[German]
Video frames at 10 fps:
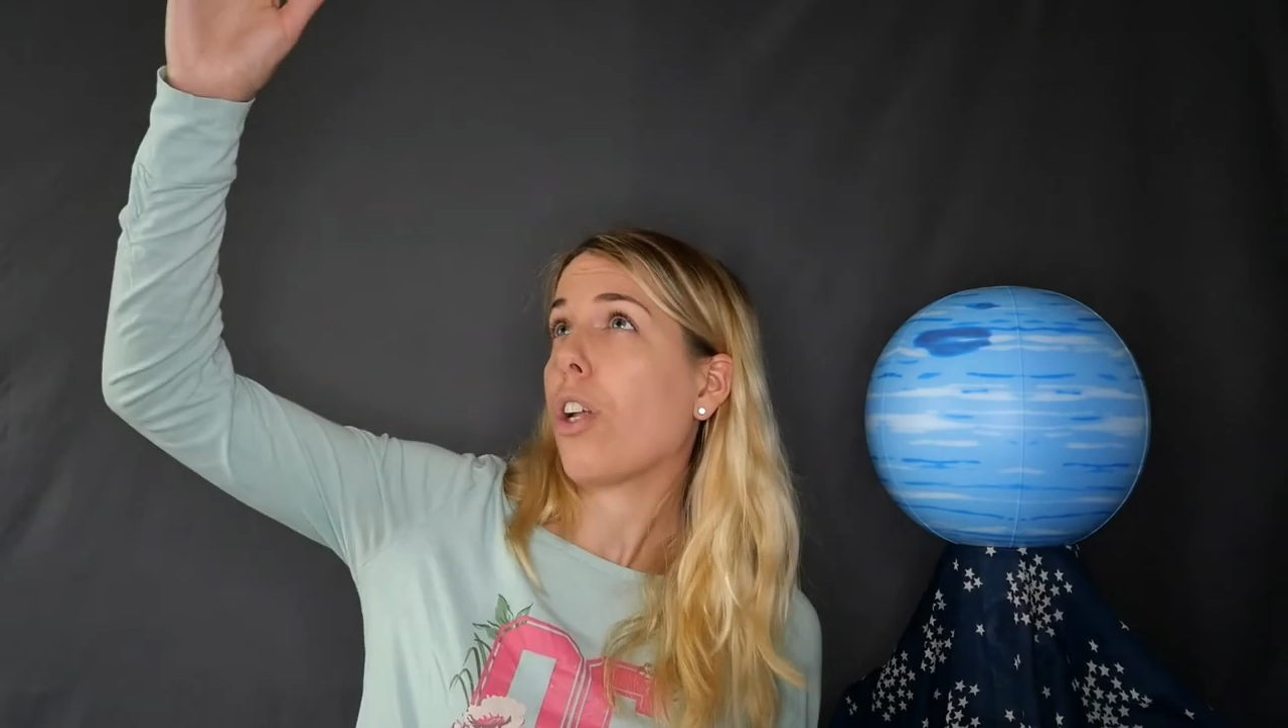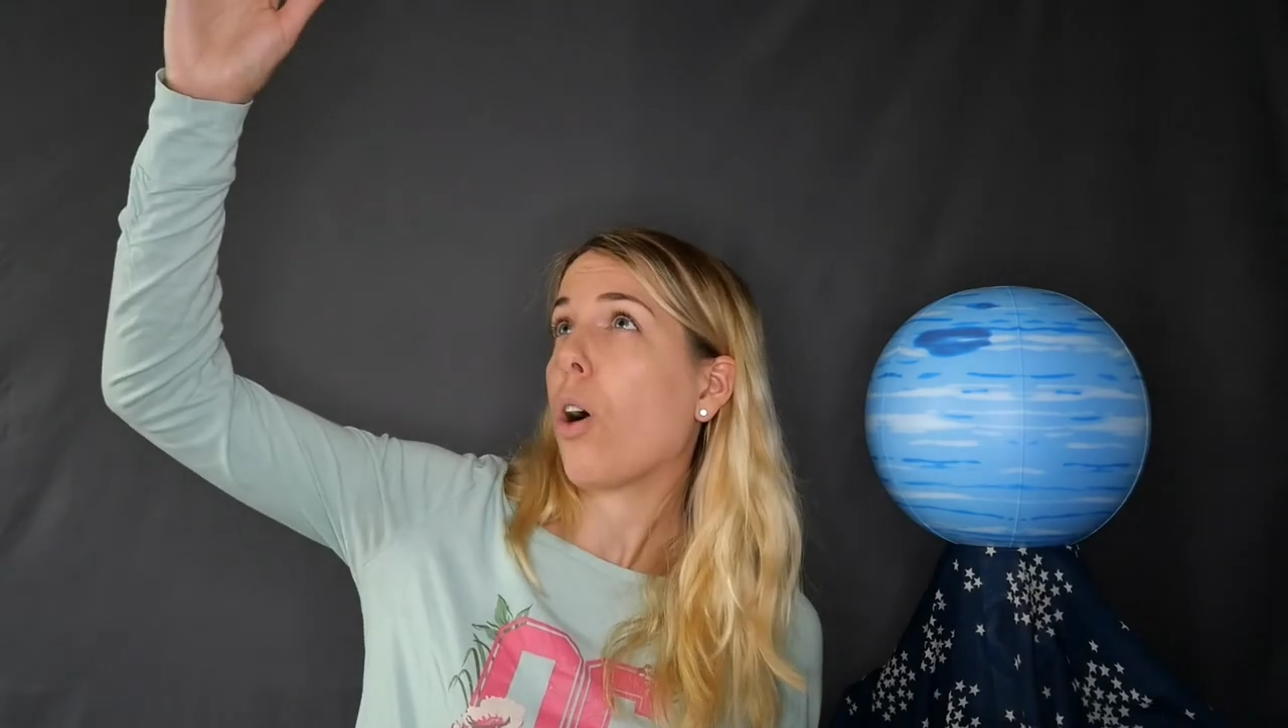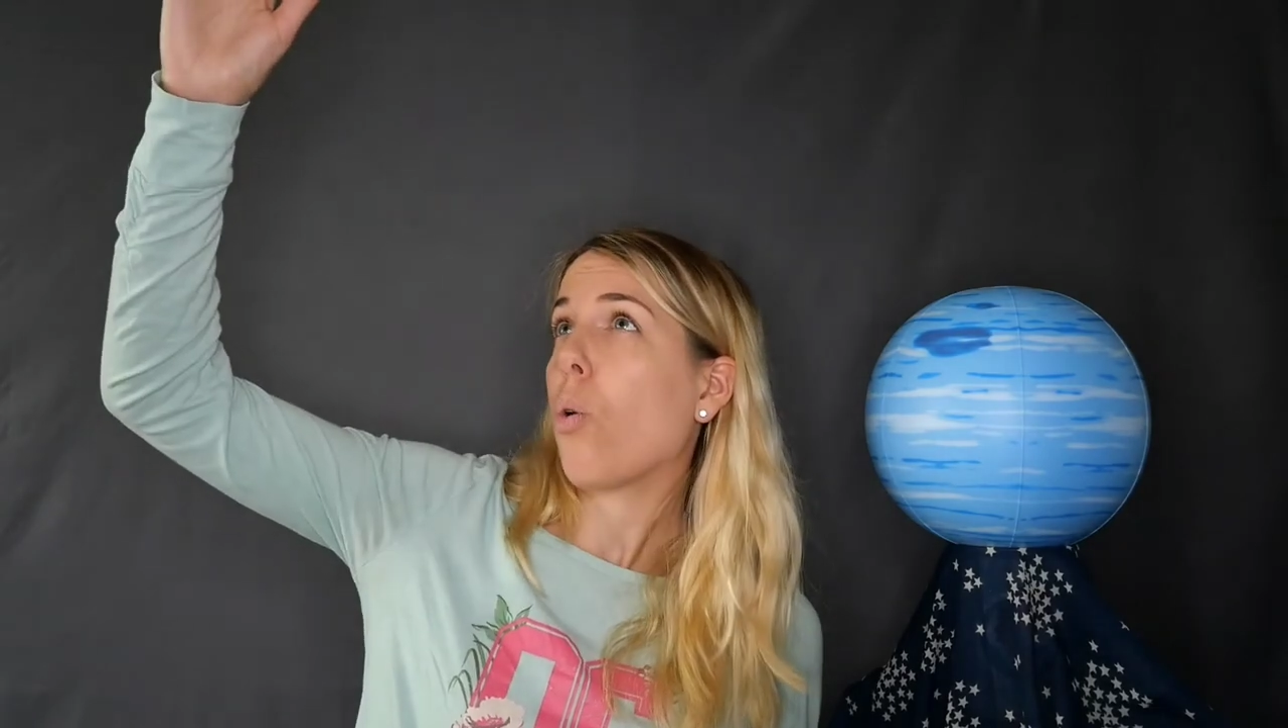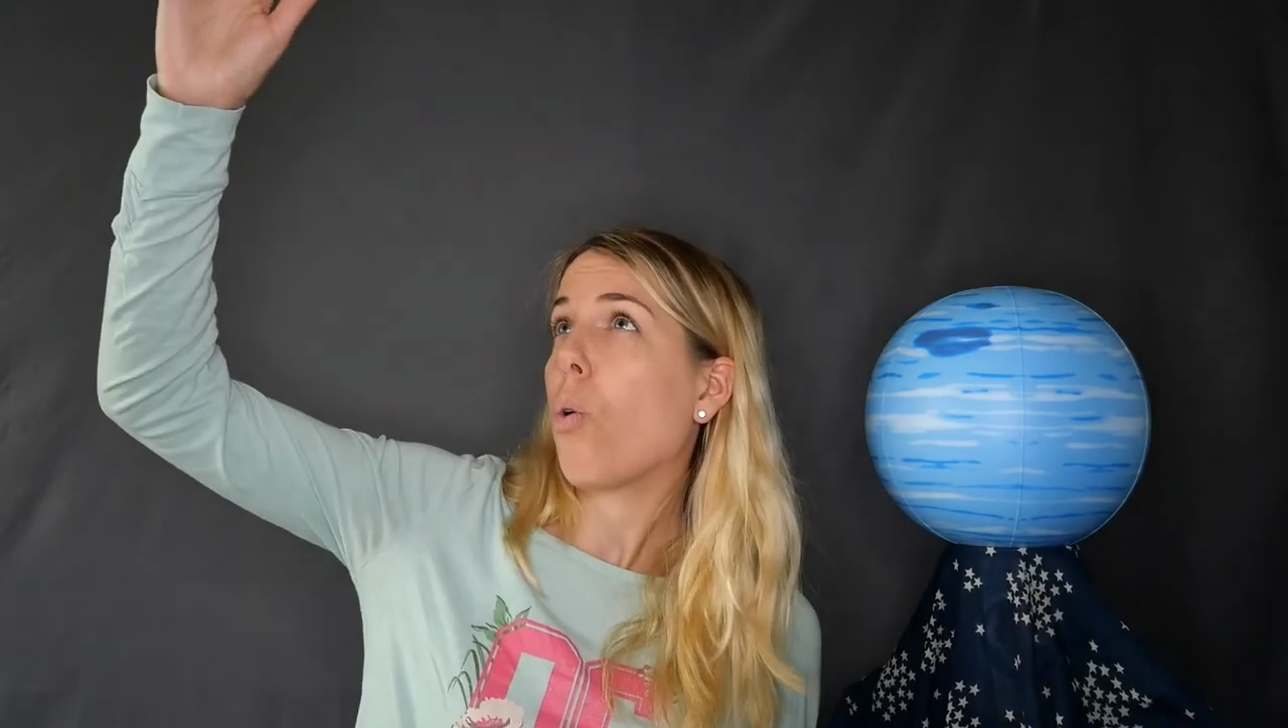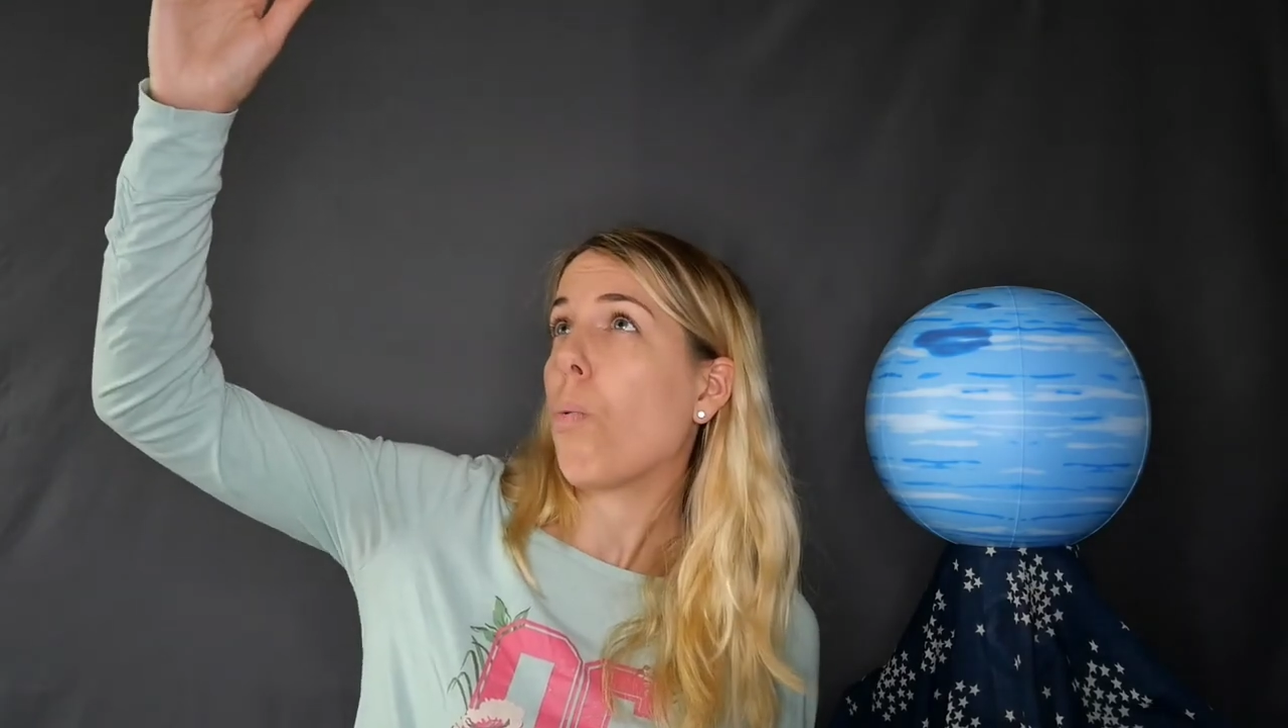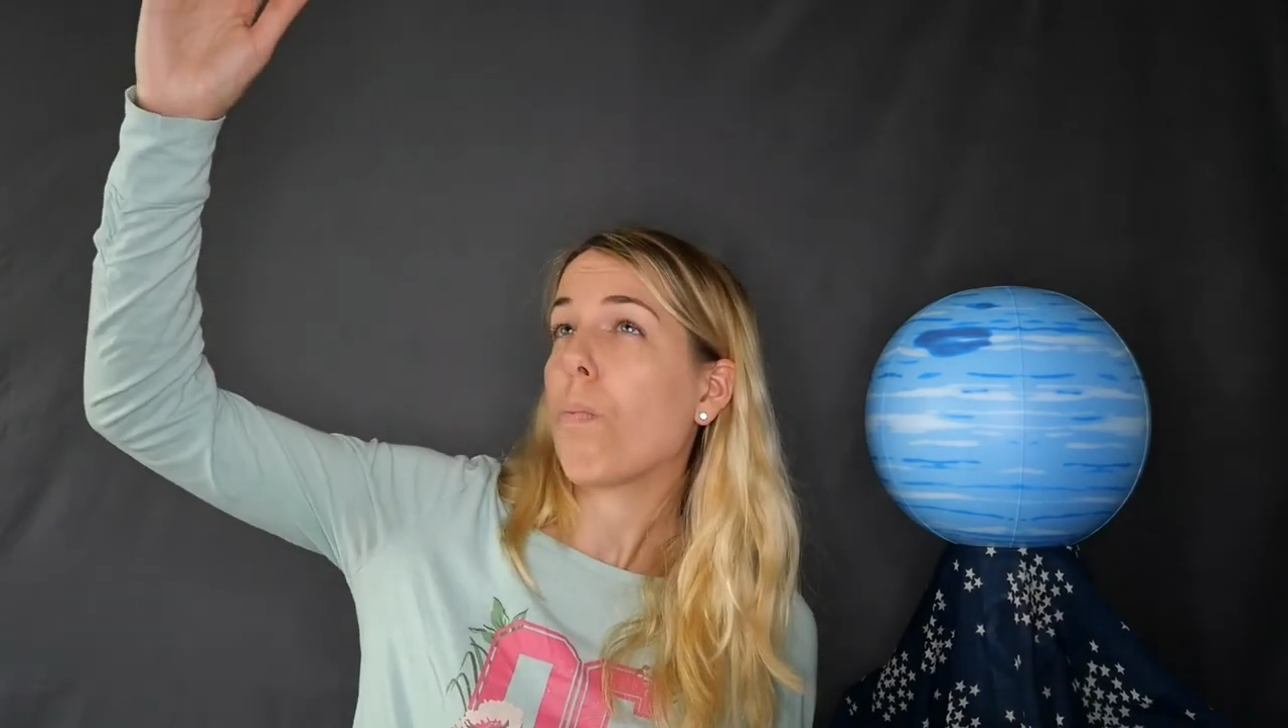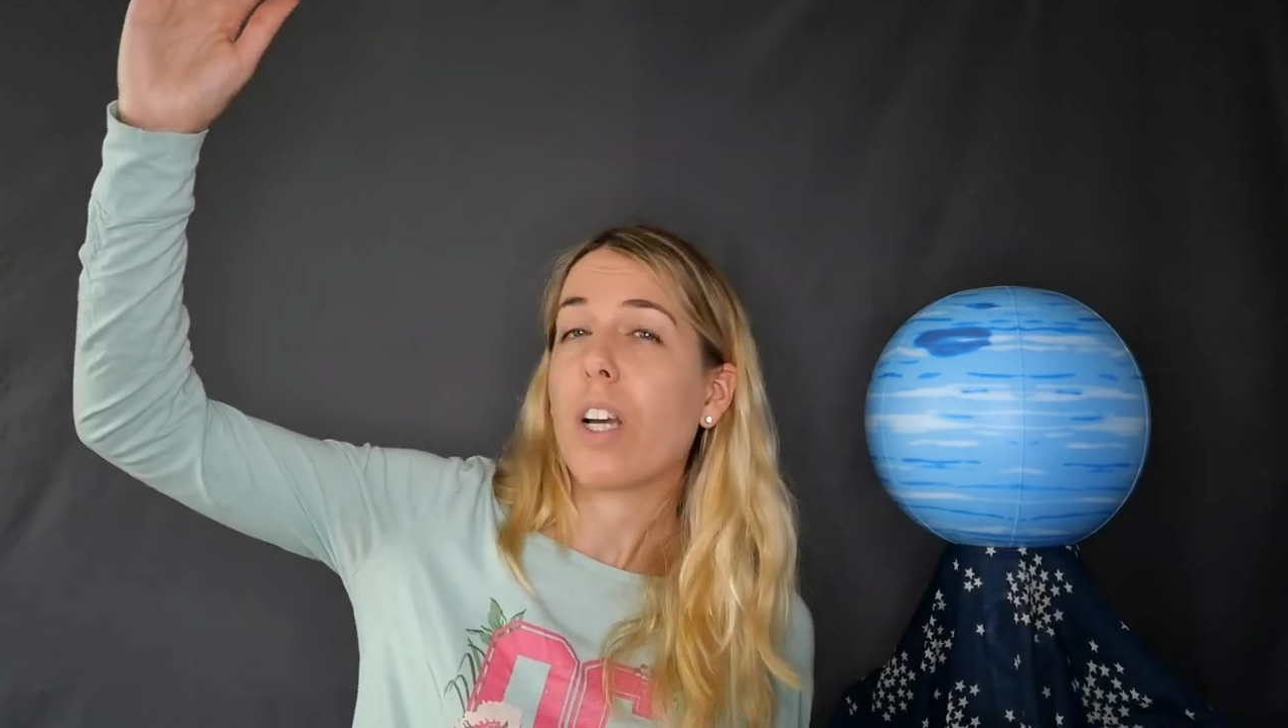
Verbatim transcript: nach oben